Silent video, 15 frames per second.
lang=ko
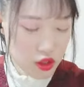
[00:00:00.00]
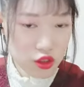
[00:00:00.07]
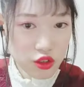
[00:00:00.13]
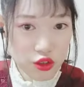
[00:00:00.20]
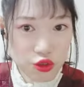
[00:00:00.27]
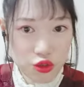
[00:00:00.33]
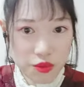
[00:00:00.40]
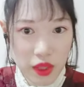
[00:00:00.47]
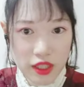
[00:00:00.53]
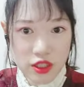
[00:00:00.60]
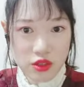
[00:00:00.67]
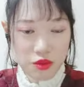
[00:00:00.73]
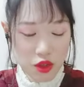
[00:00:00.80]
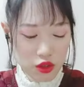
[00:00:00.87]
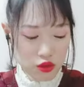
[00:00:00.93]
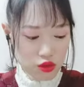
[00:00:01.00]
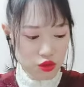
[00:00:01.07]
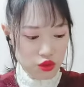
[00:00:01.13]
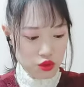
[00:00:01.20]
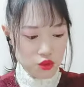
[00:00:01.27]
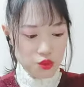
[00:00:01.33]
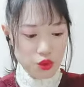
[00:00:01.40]
그리고
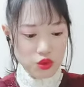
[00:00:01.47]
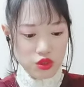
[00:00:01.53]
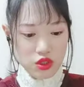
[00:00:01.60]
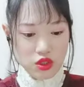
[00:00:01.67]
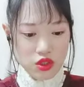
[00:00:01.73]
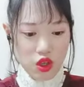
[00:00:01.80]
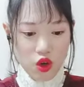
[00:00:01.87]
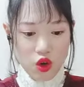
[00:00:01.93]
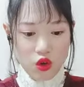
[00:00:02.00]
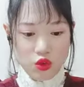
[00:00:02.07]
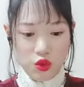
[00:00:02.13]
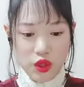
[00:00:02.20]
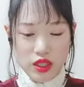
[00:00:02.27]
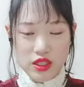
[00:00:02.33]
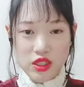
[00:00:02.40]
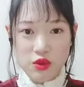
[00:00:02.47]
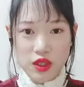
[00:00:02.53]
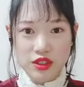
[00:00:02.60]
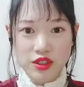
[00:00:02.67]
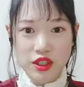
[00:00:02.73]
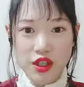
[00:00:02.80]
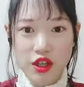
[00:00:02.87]
마지막으로 보증서도 같이
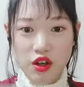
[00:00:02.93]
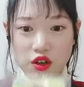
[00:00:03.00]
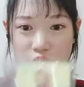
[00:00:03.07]
왔어요.